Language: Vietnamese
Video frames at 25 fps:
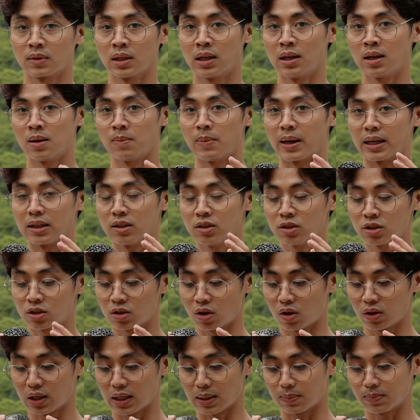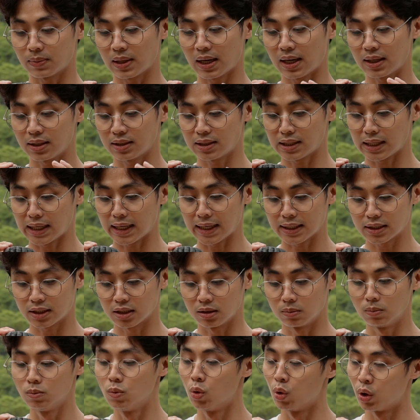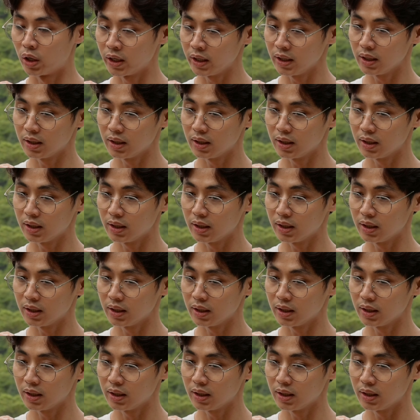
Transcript: đây là bánh sò điệp than tre trứng muối